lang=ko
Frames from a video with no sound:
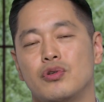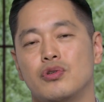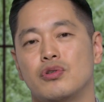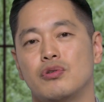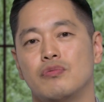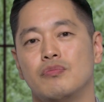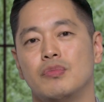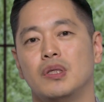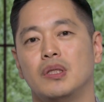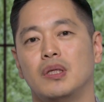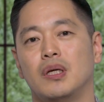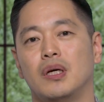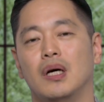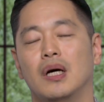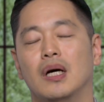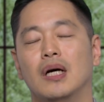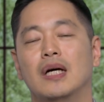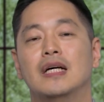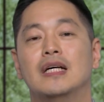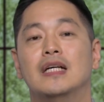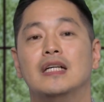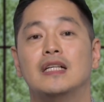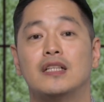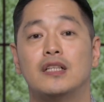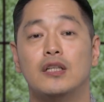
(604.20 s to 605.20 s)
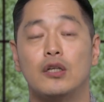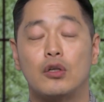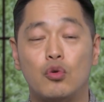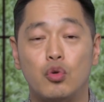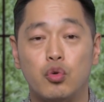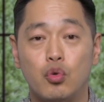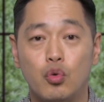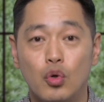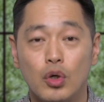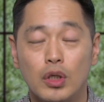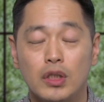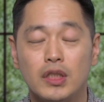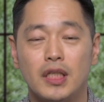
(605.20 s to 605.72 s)
있습니다. 그
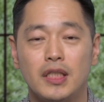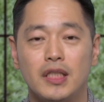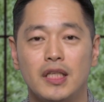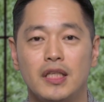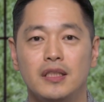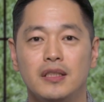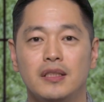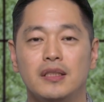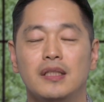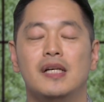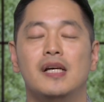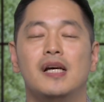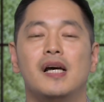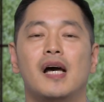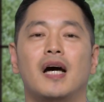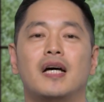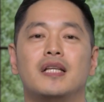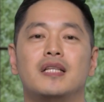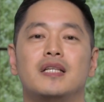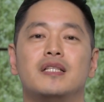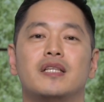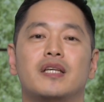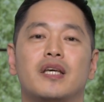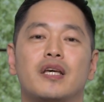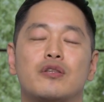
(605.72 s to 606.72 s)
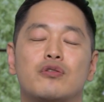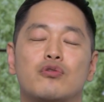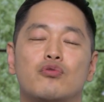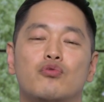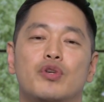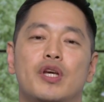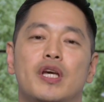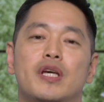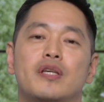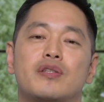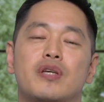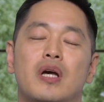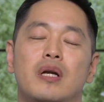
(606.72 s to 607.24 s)
구원 안에는 하나님께서
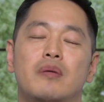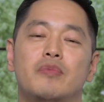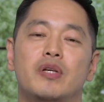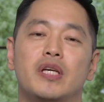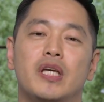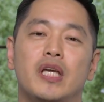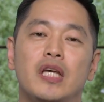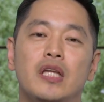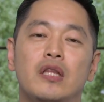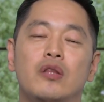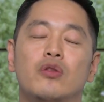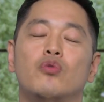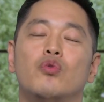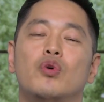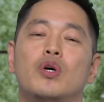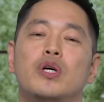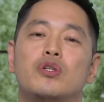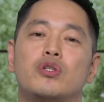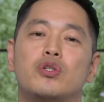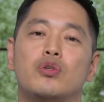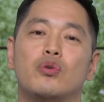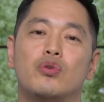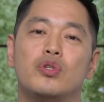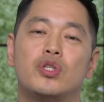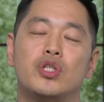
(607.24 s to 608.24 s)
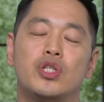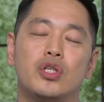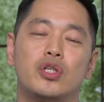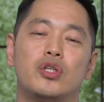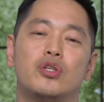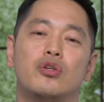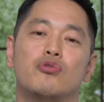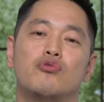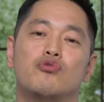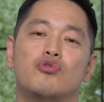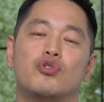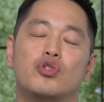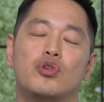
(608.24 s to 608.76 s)
우리의 삶을 인도하시고
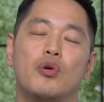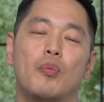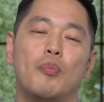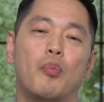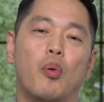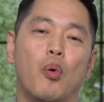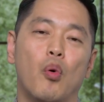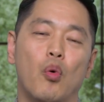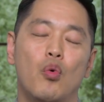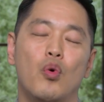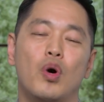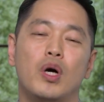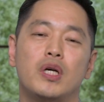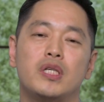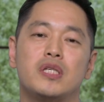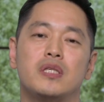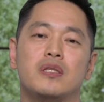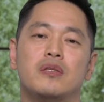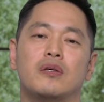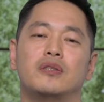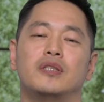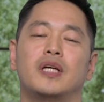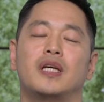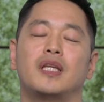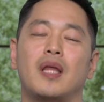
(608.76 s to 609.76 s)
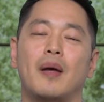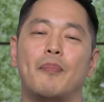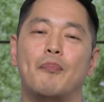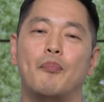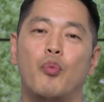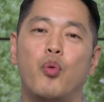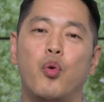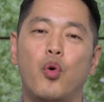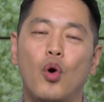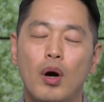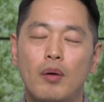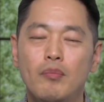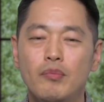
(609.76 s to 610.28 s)
지켜주시고 보호하시는 그게 다
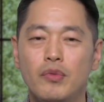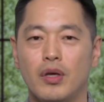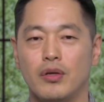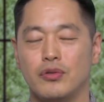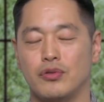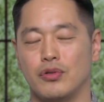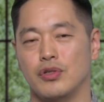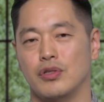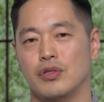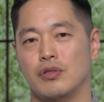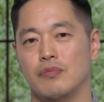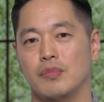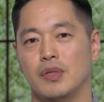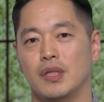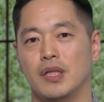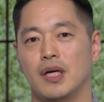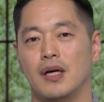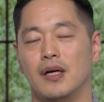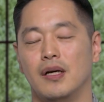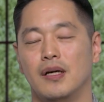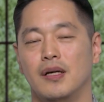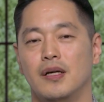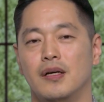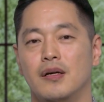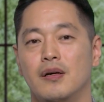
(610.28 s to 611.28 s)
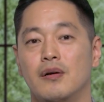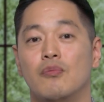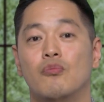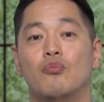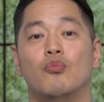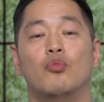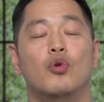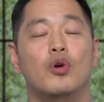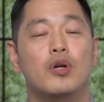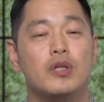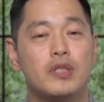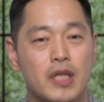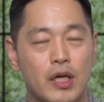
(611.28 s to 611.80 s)
포함되어져 있습니다.
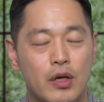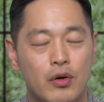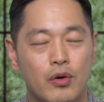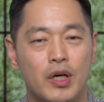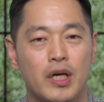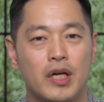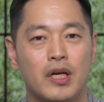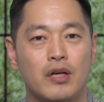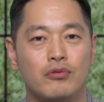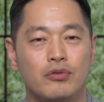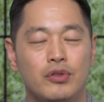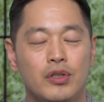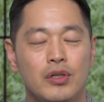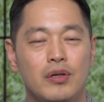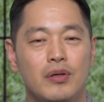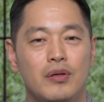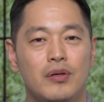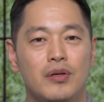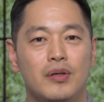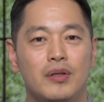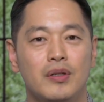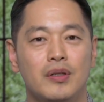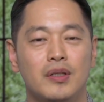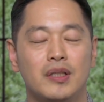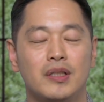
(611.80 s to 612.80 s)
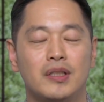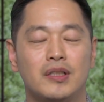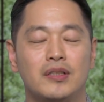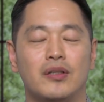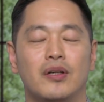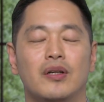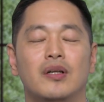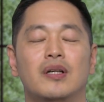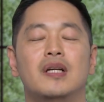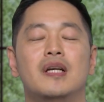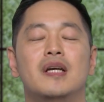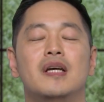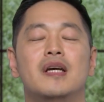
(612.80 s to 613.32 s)
뭘 사용하라고요?
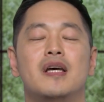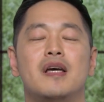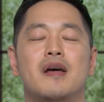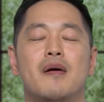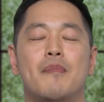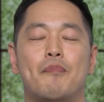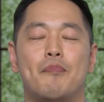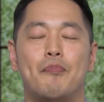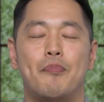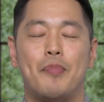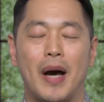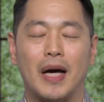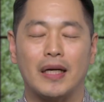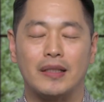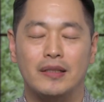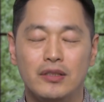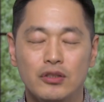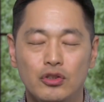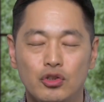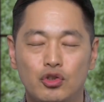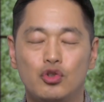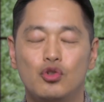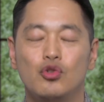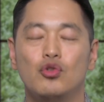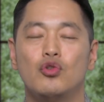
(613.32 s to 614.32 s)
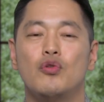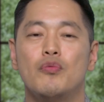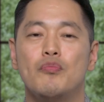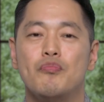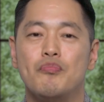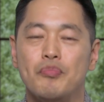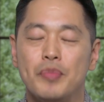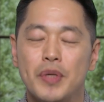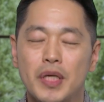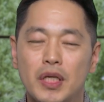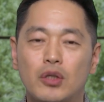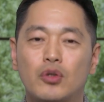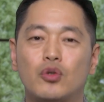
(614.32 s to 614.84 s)
그걸 받은 줄로
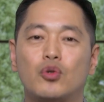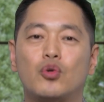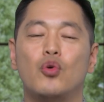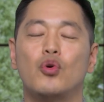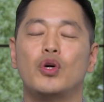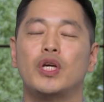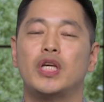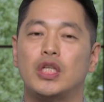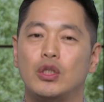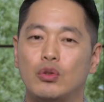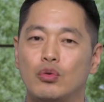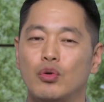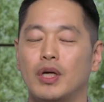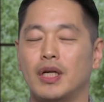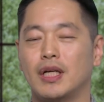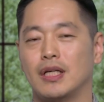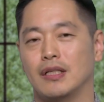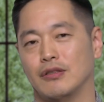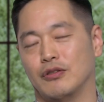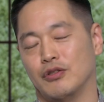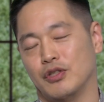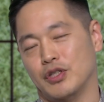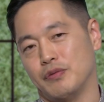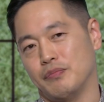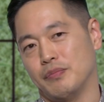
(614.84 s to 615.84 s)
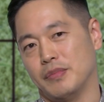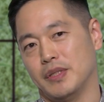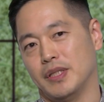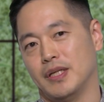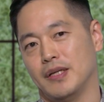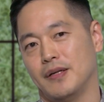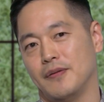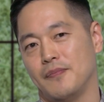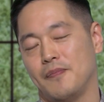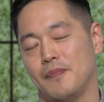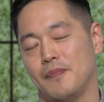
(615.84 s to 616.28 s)
믿고 기도하라는 것입니다.